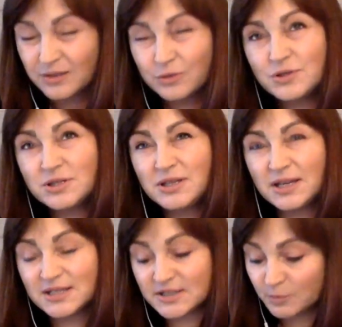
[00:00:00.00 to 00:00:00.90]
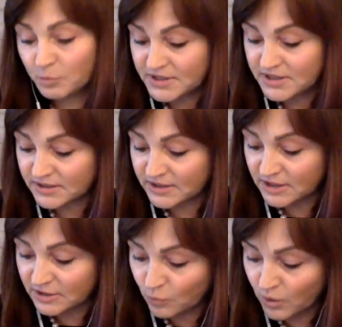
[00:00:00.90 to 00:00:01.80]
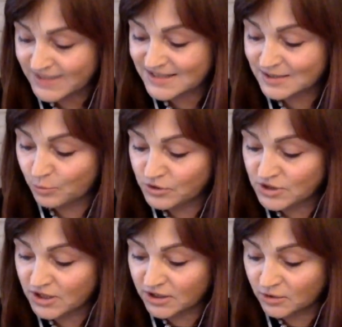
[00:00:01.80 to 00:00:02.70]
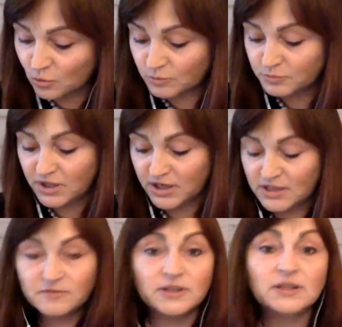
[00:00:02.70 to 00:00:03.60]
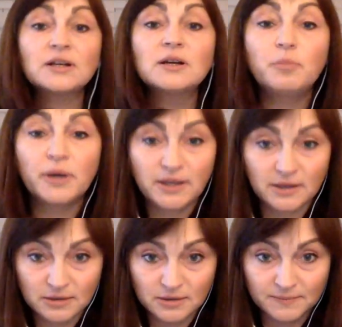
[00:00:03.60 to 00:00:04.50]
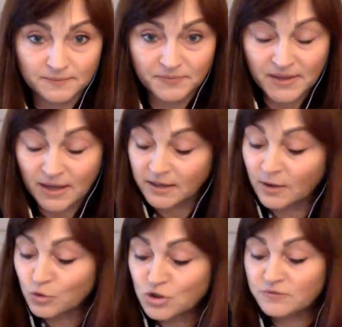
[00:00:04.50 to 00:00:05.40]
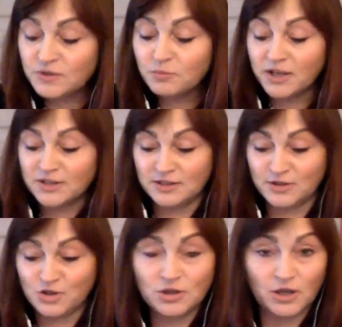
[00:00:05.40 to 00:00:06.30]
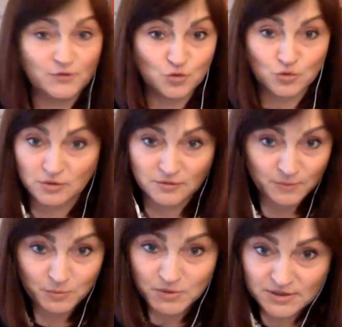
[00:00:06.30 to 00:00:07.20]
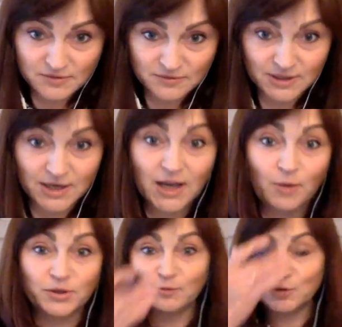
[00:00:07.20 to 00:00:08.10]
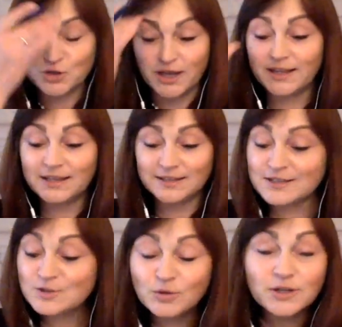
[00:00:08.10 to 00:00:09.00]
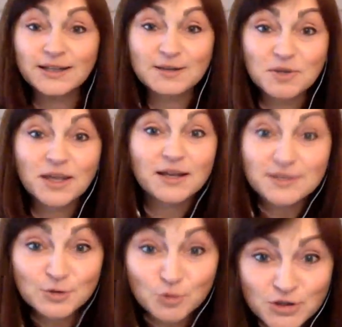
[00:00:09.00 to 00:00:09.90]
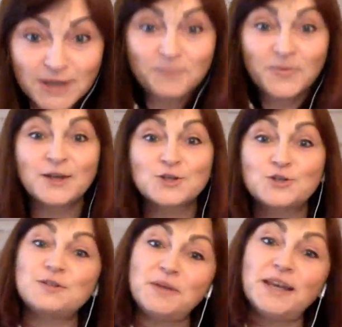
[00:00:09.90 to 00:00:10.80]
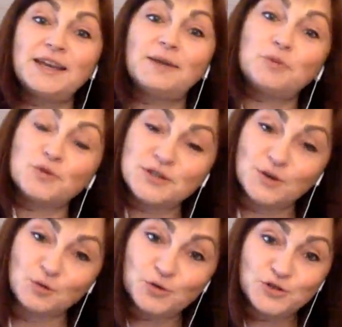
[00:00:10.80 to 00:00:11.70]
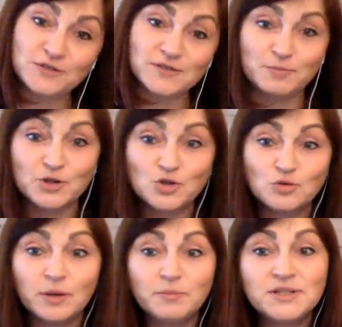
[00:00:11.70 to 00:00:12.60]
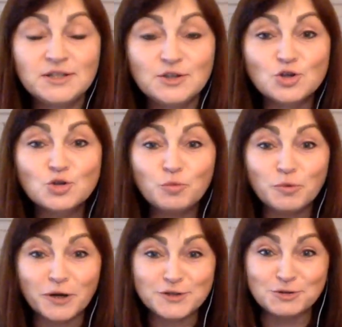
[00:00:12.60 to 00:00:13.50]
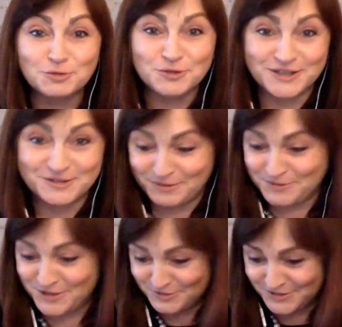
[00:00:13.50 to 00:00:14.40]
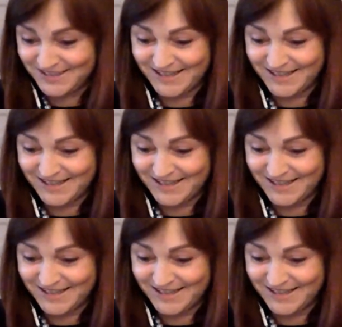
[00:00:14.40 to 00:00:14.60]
То есть не освободила его от соблюдения норм третьего энергопакета. Я очень внимательно читаю все, что я выписывала, потому что это настолько для меня сложно, что теперь я просто очень вас прошу, объясните, что происходит вообще вот